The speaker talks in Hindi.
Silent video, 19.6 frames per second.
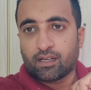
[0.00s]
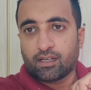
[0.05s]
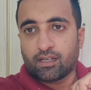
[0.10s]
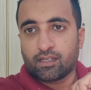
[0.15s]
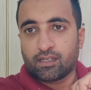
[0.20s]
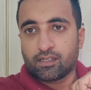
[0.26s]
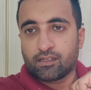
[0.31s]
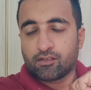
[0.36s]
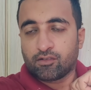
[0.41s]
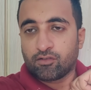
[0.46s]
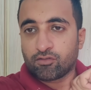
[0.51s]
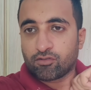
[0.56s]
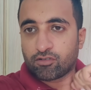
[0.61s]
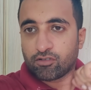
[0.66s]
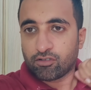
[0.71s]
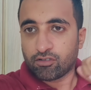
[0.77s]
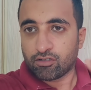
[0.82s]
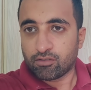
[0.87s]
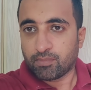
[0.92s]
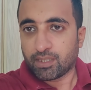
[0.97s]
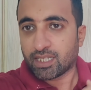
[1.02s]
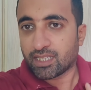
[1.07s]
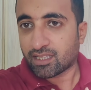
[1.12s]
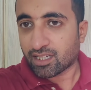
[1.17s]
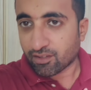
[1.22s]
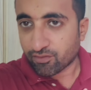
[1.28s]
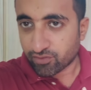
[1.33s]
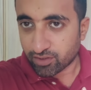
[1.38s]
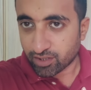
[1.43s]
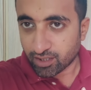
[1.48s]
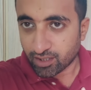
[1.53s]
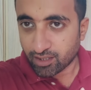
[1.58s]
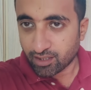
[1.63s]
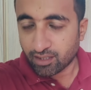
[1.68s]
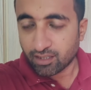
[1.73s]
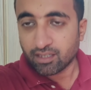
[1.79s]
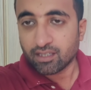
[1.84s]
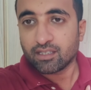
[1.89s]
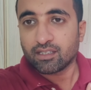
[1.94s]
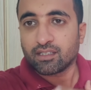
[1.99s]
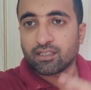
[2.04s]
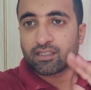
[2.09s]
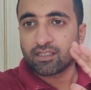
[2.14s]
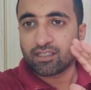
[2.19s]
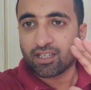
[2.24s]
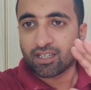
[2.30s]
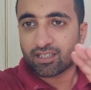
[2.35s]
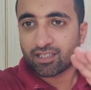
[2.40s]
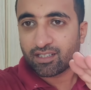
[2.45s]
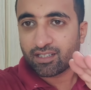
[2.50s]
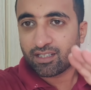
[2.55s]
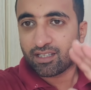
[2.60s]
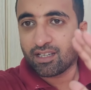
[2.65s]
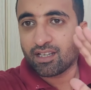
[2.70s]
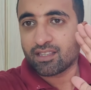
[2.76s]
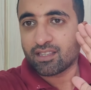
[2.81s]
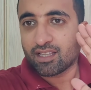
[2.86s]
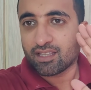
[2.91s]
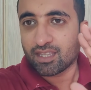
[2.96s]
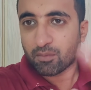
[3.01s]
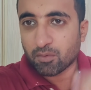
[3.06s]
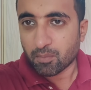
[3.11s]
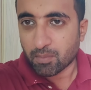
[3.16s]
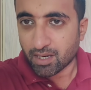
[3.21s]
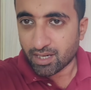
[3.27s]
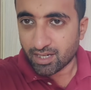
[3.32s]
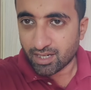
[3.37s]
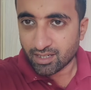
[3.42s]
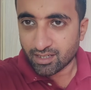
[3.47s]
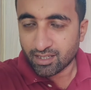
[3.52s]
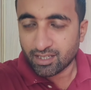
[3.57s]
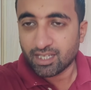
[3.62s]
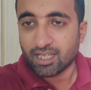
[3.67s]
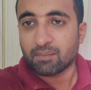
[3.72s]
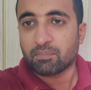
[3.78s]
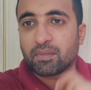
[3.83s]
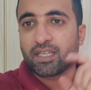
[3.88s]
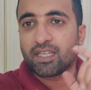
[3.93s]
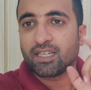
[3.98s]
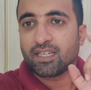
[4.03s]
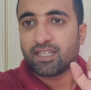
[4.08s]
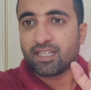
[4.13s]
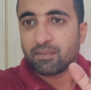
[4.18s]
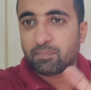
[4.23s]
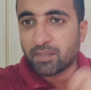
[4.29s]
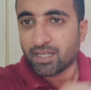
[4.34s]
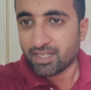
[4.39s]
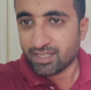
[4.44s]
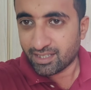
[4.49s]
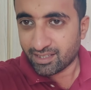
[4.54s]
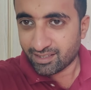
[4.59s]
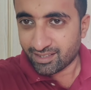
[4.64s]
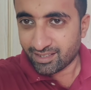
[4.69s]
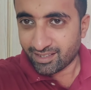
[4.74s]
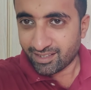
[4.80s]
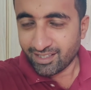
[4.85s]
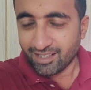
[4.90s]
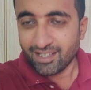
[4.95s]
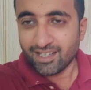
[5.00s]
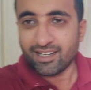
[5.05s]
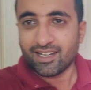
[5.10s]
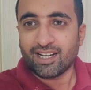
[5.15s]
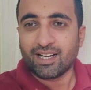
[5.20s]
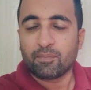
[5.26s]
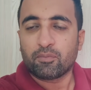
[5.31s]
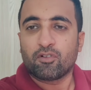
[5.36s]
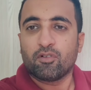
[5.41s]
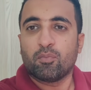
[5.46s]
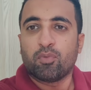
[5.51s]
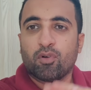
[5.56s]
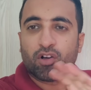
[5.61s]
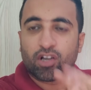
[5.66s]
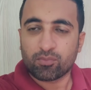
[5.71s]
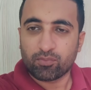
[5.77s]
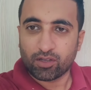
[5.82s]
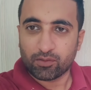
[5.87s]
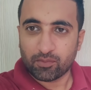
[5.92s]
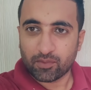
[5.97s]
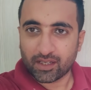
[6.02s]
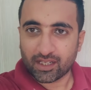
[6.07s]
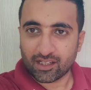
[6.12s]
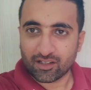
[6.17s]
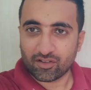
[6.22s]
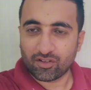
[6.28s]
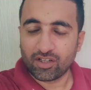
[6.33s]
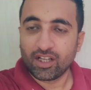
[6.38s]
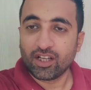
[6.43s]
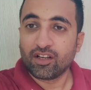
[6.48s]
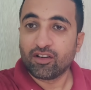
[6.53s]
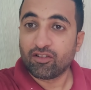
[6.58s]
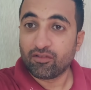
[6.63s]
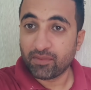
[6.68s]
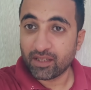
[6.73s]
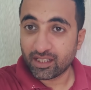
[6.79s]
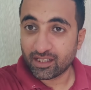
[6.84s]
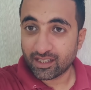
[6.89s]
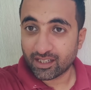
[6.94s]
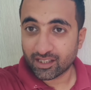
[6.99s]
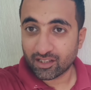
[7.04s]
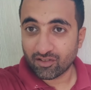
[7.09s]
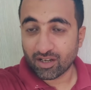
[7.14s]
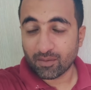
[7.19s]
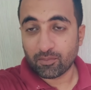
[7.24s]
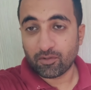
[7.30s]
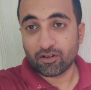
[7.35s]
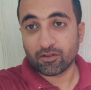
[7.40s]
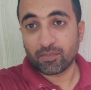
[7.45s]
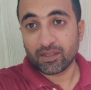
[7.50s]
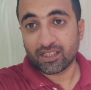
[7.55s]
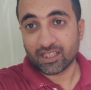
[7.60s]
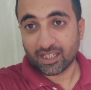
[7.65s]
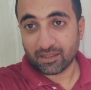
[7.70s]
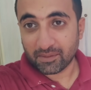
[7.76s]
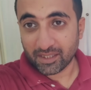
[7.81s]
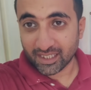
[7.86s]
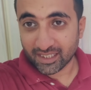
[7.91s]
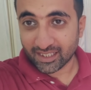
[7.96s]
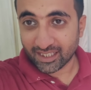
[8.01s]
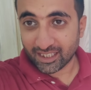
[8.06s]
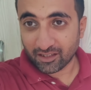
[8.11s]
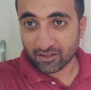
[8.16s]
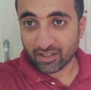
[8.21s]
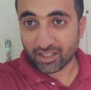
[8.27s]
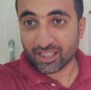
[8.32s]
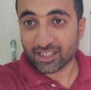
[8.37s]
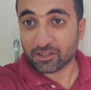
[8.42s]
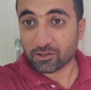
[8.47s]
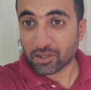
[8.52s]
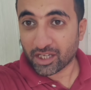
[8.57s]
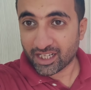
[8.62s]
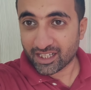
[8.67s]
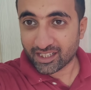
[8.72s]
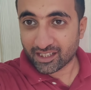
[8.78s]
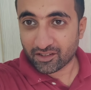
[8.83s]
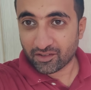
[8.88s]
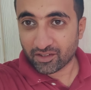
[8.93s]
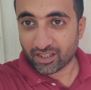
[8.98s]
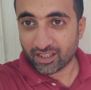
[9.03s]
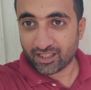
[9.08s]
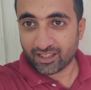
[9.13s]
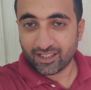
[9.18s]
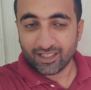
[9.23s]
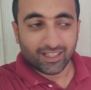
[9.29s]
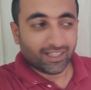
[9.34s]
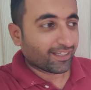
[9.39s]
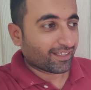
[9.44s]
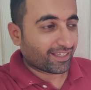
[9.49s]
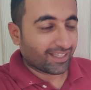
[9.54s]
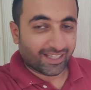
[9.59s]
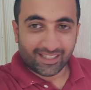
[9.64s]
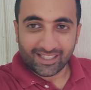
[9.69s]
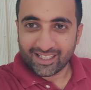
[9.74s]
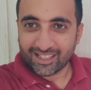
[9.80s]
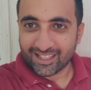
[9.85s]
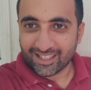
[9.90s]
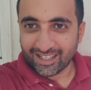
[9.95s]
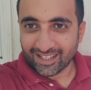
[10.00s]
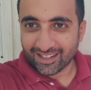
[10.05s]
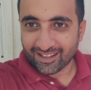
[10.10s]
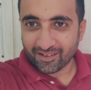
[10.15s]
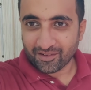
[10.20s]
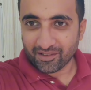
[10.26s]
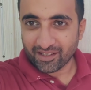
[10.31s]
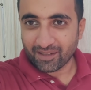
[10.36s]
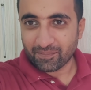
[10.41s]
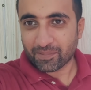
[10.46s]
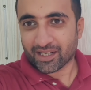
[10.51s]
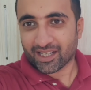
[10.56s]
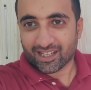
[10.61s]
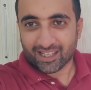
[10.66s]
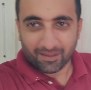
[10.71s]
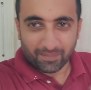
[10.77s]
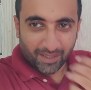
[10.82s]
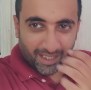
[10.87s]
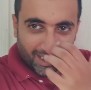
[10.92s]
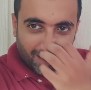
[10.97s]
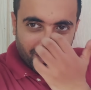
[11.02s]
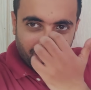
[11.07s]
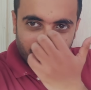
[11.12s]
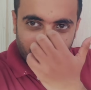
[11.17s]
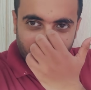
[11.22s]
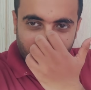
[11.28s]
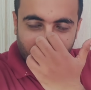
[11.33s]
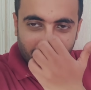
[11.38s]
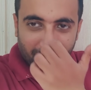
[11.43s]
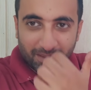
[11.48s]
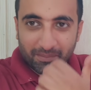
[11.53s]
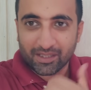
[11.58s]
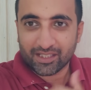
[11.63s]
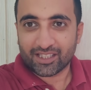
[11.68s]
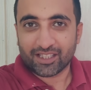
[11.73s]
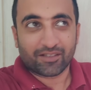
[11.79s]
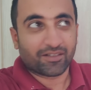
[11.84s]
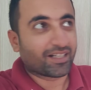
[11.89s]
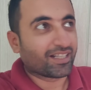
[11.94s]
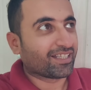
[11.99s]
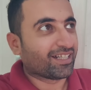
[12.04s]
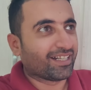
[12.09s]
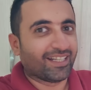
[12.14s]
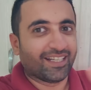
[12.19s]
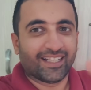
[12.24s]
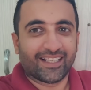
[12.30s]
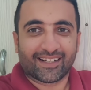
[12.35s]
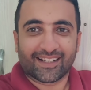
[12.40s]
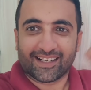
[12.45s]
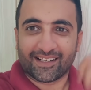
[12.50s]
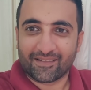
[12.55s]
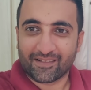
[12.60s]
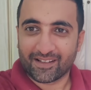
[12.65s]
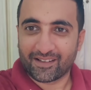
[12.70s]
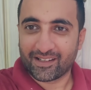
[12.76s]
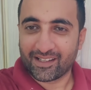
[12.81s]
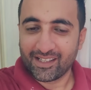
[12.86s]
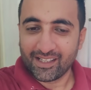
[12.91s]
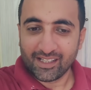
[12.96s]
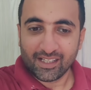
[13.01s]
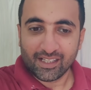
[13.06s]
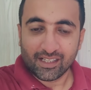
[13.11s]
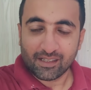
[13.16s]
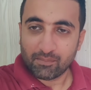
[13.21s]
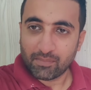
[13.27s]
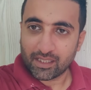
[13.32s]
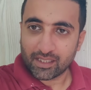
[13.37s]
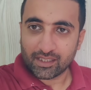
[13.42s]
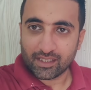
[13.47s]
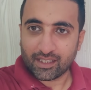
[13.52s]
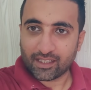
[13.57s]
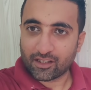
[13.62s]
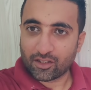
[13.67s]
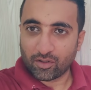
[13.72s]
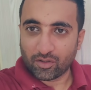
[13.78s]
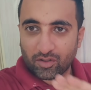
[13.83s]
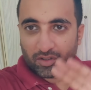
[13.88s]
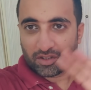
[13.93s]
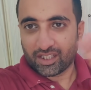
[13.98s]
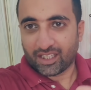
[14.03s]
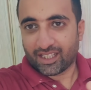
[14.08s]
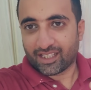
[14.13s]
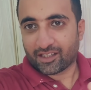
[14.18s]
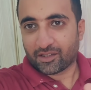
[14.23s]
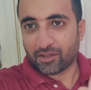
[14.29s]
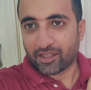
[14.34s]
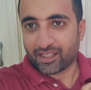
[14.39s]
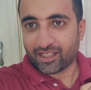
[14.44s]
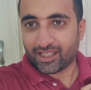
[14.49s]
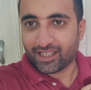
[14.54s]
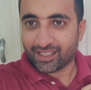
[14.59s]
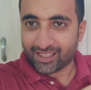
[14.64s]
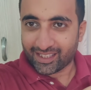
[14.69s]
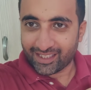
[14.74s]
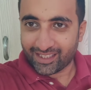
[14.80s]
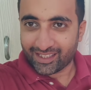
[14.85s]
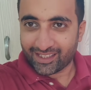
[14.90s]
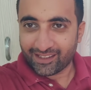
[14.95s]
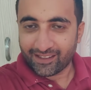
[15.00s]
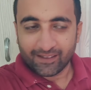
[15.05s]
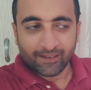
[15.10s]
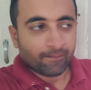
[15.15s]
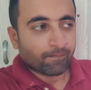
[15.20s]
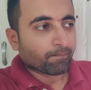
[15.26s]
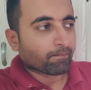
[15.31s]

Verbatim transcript: आ, उनको मेरी तरफ से जश्न आज़ादी मुबारक हैप्पी इंडिपेंडेंस डे आपको बहुत बहुत मुबारक हो उम्मीद करता हूँ आप लोग भी सेलिब्रेट कर रहे होंगे इन्जॉय कर रहे होंगे केक शेक काट रहे होंगे पटाखे फाट रहे होंगे आपके बच्चे जो है ना झंडे जा रहे होंगे बस ये दोनों देश जो है ना ऐसे ही है